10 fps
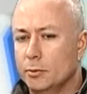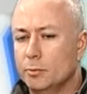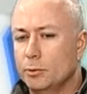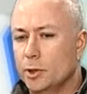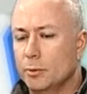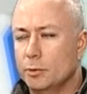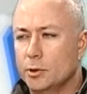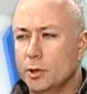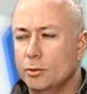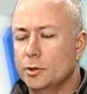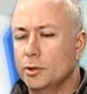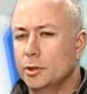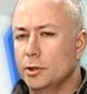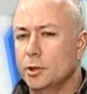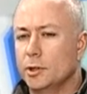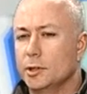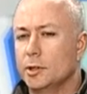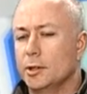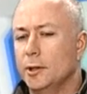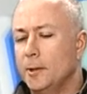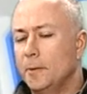Ну, смотрят по загруженности.